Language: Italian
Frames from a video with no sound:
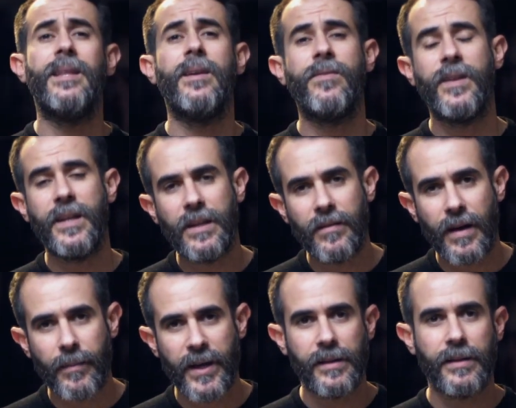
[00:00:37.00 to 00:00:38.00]

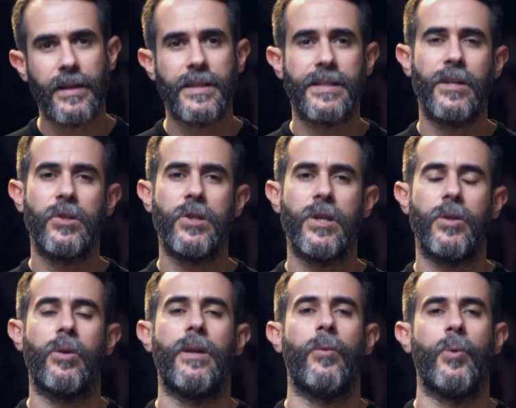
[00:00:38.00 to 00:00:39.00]
definitivamente
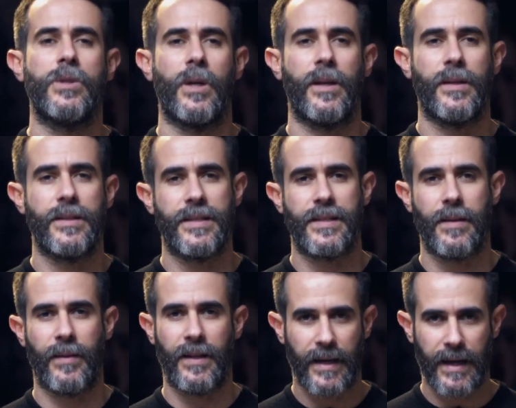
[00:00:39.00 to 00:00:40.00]
sancito l'evoluzione del
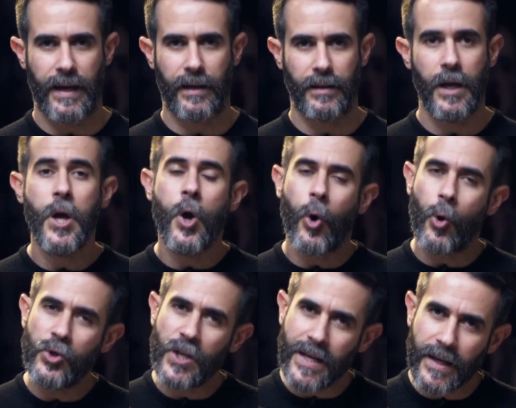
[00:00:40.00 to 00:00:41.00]
sistema dell'arte
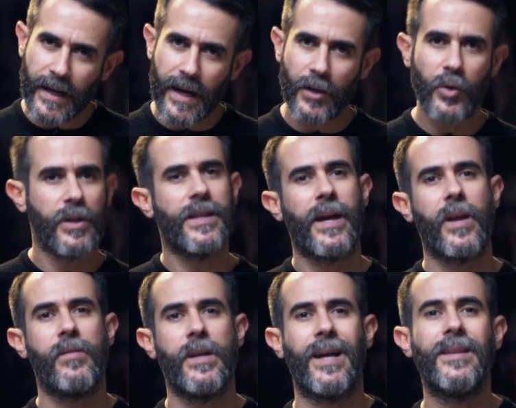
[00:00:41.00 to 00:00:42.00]
oggi in grado di
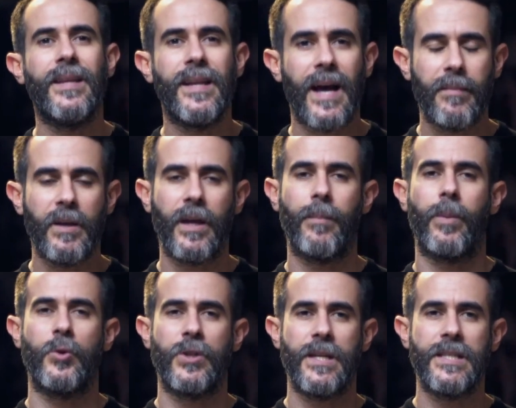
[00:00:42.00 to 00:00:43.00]
dare vita a dinamiche e
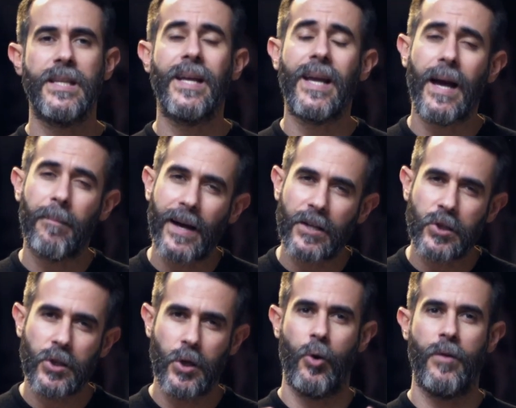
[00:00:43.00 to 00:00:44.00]
processi
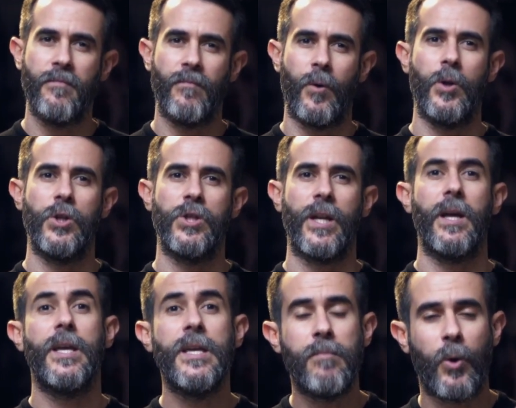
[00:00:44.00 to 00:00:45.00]
capaci di coinvolgere
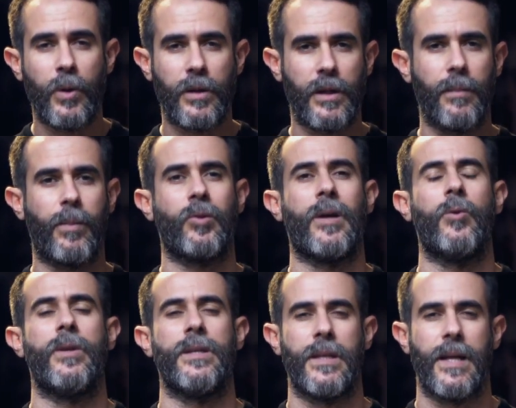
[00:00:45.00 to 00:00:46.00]
i molti
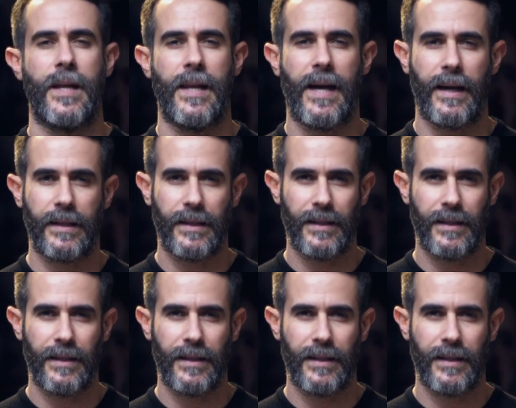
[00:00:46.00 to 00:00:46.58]
protagonisti dell'arte.